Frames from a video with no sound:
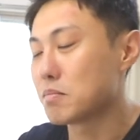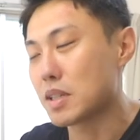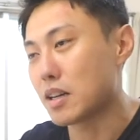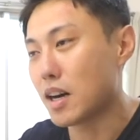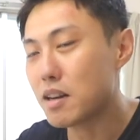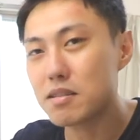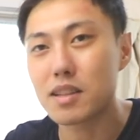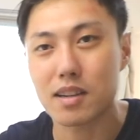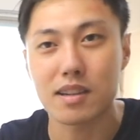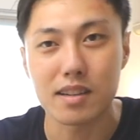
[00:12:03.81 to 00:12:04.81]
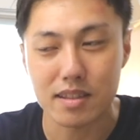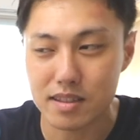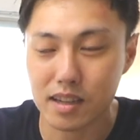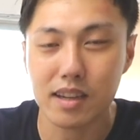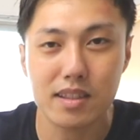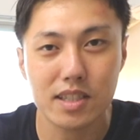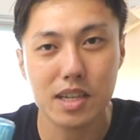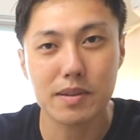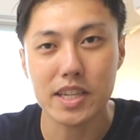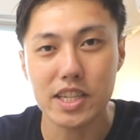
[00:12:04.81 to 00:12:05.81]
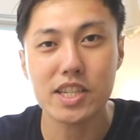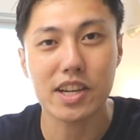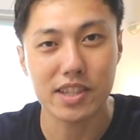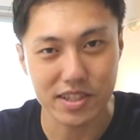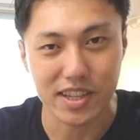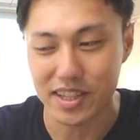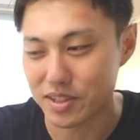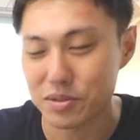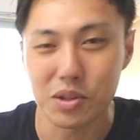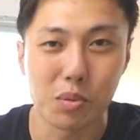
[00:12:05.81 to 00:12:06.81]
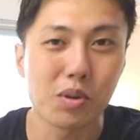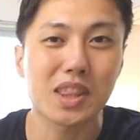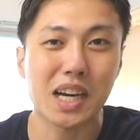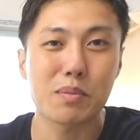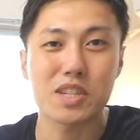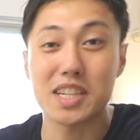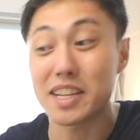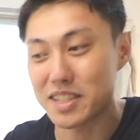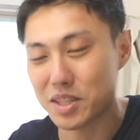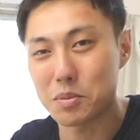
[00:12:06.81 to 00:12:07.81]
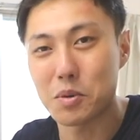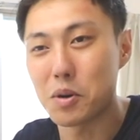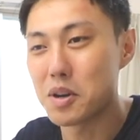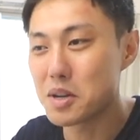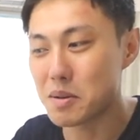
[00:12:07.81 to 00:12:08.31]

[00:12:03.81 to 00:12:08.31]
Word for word: まあ、あるなら使っちゃえばいいじゃないですかっていうふうに思ったかもしれないんですけども、